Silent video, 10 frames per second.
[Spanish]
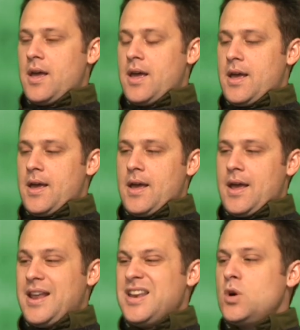Eh,
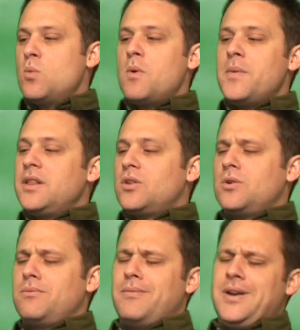en ningún
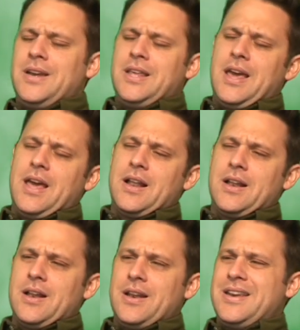momento ni
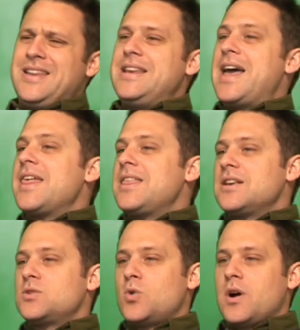él ni
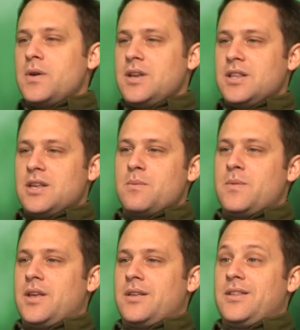nadie su gabinete
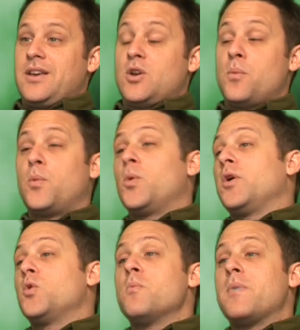me dijeron puedo
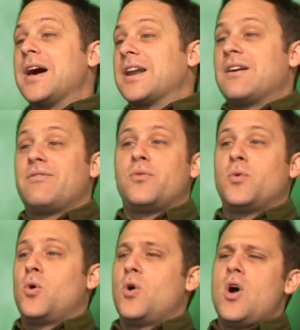ver un
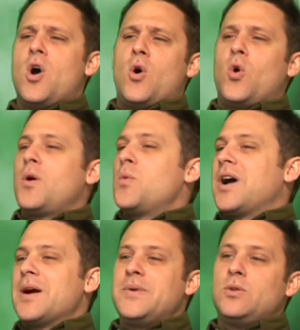párrafo o dar un
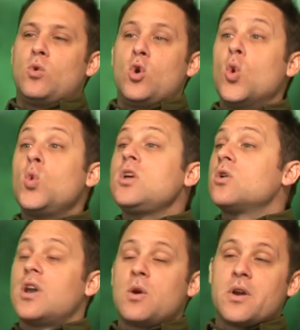capítulo. Lo
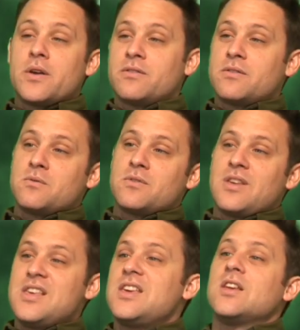único que alguna vez
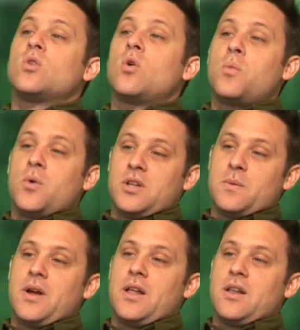se inquietó fue el
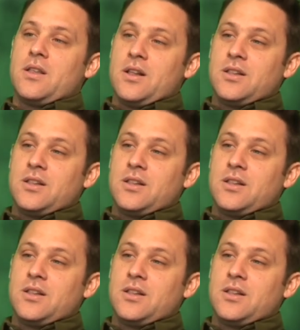tema del,